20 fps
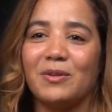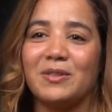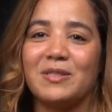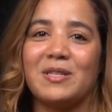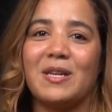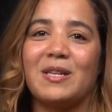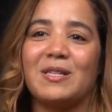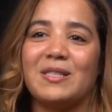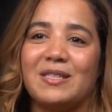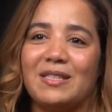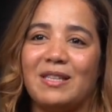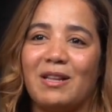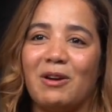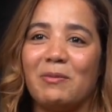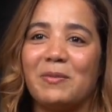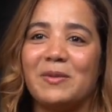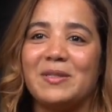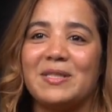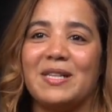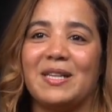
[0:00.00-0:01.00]
حتى لسلا
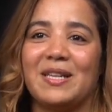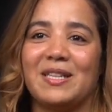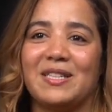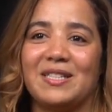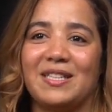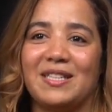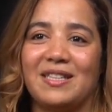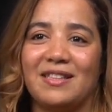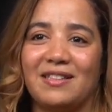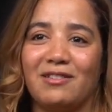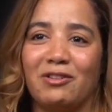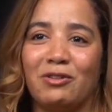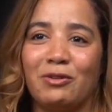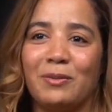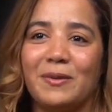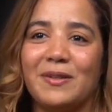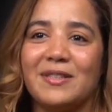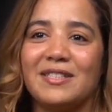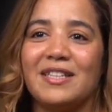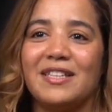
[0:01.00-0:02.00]
ومن سلا كنشد الطوبيس